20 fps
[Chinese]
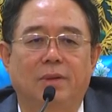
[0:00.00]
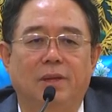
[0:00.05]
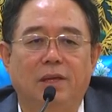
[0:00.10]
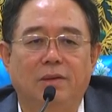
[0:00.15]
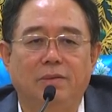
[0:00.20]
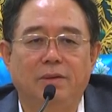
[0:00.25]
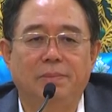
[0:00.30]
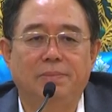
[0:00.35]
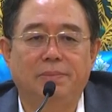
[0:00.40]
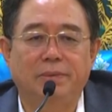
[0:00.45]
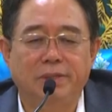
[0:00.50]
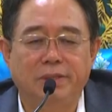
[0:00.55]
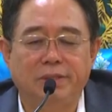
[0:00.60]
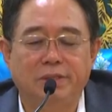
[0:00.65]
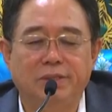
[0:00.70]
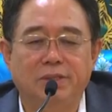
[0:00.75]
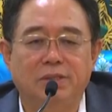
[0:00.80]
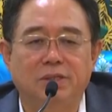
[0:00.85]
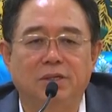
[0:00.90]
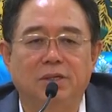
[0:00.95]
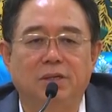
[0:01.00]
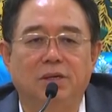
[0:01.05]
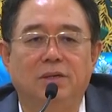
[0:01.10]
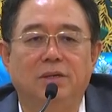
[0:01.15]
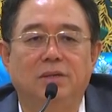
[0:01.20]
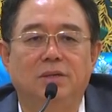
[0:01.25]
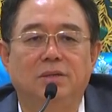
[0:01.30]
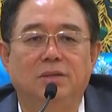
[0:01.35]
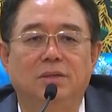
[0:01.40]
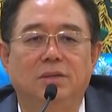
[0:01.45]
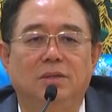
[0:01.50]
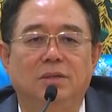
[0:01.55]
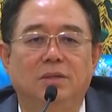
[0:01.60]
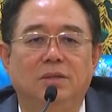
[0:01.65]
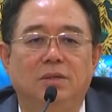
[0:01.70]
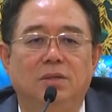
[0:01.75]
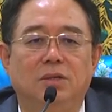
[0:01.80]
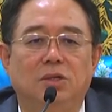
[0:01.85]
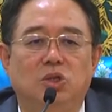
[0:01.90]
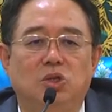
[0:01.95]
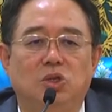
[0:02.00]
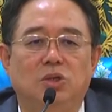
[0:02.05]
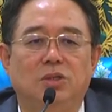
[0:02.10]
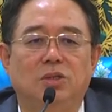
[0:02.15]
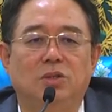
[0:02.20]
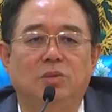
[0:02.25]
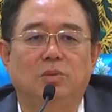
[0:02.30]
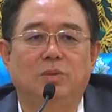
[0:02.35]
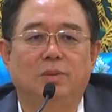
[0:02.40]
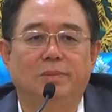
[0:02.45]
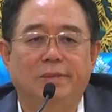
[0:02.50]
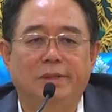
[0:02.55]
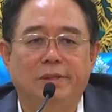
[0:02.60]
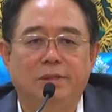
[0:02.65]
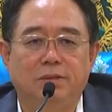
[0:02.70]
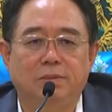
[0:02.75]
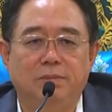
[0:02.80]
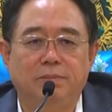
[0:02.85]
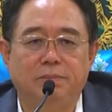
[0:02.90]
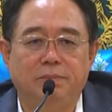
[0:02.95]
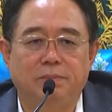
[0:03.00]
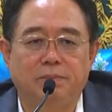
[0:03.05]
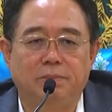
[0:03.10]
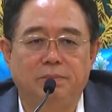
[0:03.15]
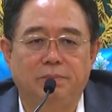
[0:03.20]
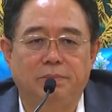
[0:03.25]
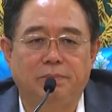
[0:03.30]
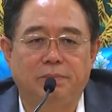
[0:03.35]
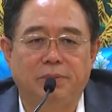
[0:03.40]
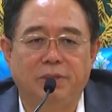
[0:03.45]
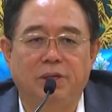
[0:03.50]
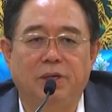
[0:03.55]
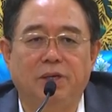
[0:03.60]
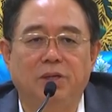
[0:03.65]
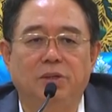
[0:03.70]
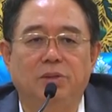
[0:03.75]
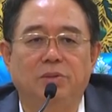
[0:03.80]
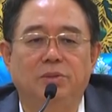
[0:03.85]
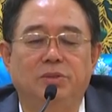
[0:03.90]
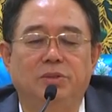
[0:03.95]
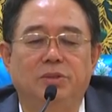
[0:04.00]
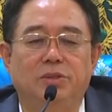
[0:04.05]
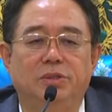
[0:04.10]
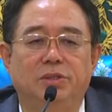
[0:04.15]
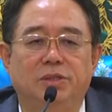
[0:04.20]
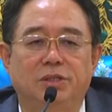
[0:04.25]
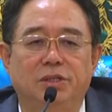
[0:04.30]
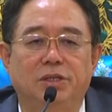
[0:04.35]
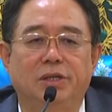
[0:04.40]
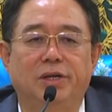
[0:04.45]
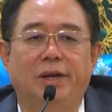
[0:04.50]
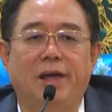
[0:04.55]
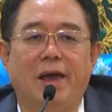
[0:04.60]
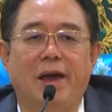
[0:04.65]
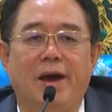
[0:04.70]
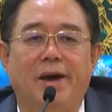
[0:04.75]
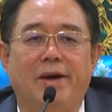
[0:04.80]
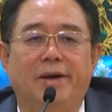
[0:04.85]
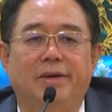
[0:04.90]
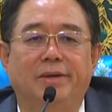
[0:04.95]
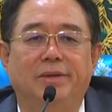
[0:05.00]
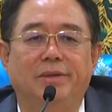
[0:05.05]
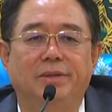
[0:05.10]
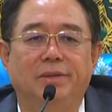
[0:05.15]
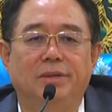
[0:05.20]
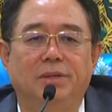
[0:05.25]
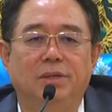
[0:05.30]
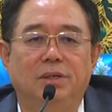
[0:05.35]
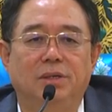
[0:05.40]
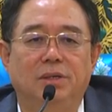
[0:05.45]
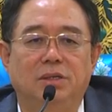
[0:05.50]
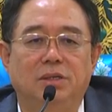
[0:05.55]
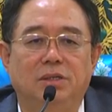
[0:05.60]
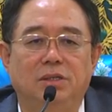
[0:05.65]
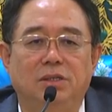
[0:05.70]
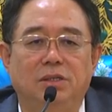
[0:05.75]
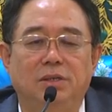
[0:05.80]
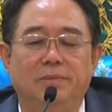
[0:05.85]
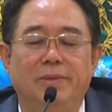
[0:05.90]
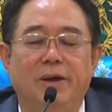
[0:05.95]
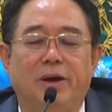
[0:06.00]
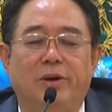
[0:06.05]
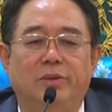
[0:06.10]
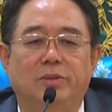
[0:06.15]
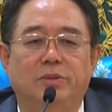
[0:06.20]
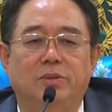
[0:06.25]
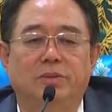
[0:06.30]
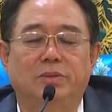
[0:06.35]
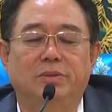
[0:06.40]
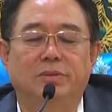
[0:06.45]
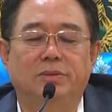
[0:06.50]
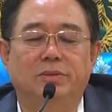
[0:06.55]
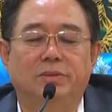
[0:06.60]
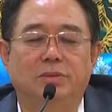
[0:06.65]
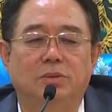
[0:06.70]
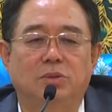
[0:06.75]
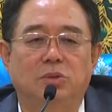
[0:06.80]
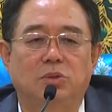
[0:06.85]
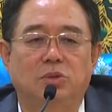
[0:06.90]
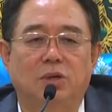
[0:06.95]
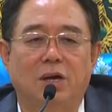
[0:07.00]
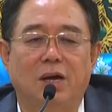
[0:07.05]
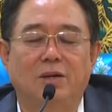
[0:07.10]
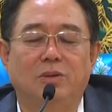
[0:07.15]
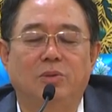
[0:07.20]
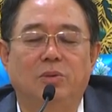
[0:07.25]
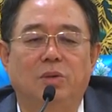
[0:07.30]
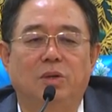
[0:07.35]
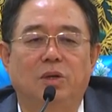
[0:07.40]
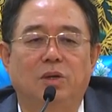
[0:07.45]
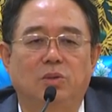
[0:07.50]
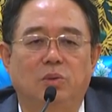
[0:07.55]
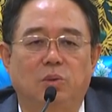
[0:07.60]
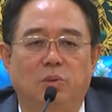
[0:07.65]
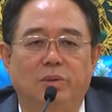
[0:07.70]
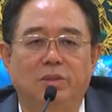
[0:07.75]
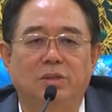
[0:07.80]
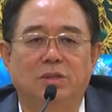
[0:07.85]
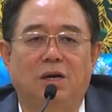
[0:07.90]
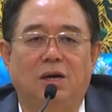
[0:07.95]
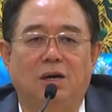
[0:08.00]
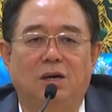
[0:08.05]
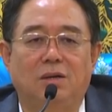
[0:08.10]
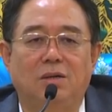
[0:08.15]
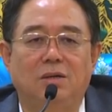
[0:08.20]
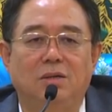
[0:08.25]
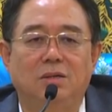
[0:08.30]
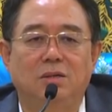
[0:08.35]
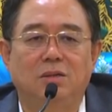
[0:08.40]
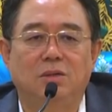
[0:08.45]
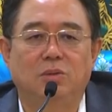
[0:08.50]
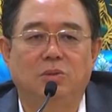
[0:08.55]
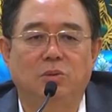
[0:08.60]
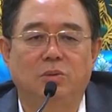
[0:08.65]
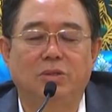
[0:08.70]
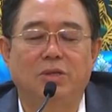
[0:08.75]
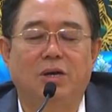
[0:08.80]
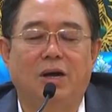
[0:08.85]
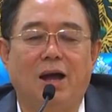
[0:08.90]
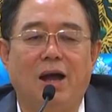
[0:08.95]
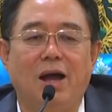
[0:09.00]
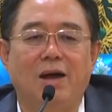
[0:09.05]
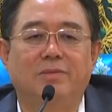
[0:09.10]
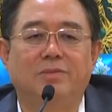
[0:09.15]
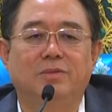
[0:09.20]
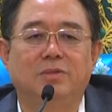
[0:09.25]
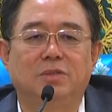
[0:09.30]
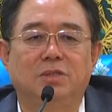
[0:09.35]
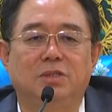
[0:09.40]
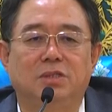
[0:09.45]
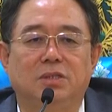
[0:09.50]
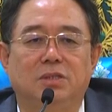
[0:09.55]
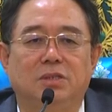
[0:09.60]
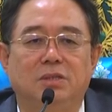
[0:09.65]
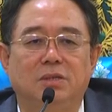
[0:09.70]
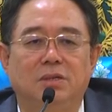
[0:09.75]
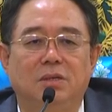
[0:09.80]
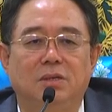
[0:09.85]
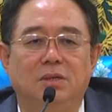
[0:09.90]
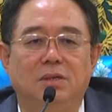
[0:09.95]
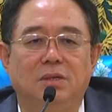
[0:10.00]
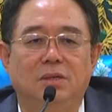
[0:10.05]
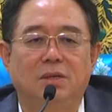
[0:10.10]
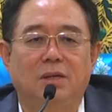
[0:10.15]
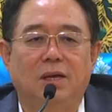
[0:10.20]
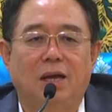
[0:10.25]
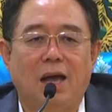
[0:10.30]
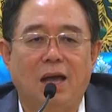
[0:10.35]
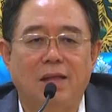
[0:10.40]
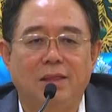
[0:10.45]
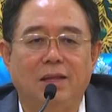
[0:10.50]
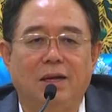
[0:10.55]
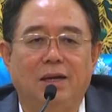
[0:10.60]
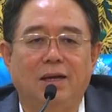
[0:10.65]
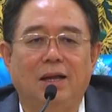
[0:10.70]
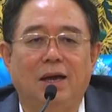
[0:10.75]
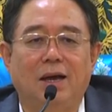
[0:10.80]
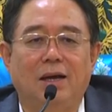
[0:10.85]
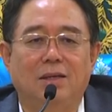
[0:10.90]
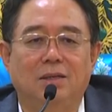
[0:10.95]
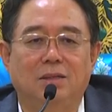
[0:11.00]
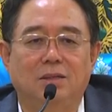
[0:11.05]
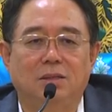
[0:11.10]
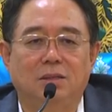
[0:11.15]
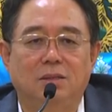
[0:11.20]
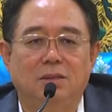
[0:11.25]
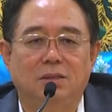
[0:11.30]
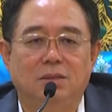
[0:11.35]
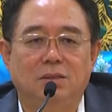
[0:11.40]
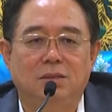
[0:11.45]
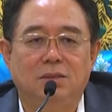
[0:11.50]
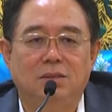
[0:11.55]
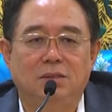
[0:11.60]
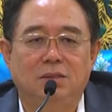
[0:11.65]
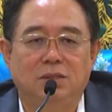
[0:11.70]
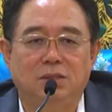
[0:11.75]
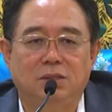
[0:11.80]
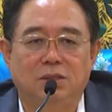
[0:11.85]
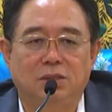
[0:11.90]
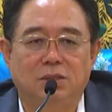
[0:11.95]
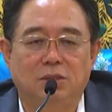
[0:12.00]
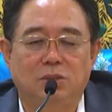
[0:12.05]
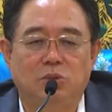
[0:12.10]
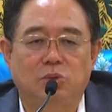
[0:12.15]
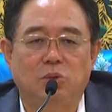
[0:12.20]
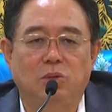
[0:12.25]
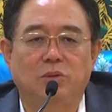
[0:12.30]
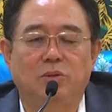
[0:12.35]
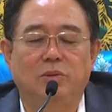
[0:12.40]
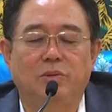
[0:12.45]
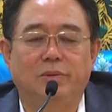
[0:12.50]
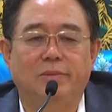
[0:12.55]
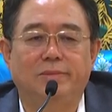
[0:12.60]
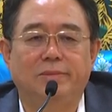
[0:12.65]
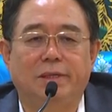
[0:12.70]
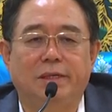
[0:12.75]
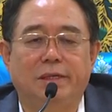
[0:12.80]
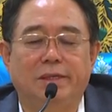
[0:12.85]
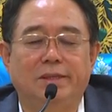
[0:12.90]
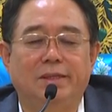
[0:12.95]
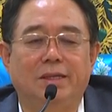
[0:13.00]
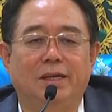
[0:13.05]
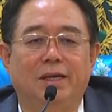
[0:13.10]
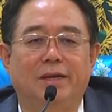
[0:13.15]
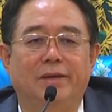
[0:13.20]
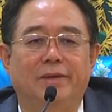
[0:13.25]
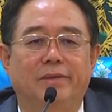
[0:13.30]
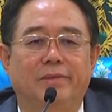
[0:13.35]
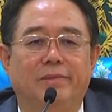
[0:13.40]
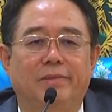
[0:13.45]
因为不可测，所以说我们不能够去测量。这一秒钟穿过了多少？有多少暗物质、暗能量？这个作用我们人体